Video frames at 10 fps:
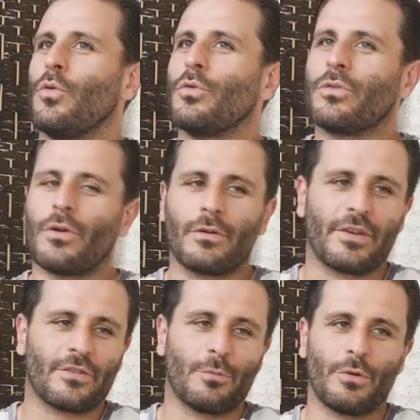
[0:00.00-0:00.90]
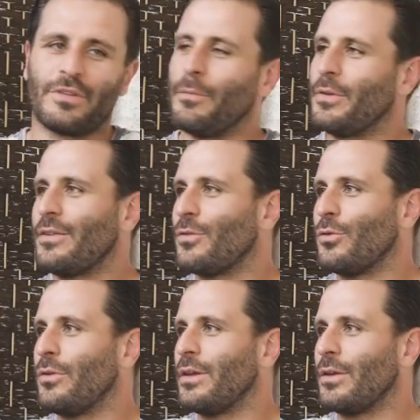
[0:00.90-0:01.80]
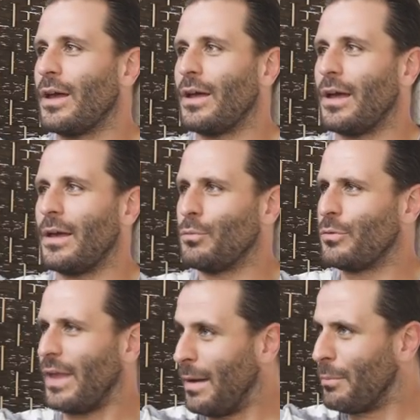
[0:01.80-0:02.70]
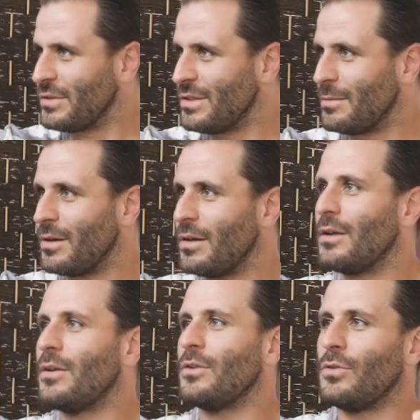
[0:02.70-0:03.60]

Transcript: autant que faire se peut, c'est peut-être se donner un, but impossible mhm.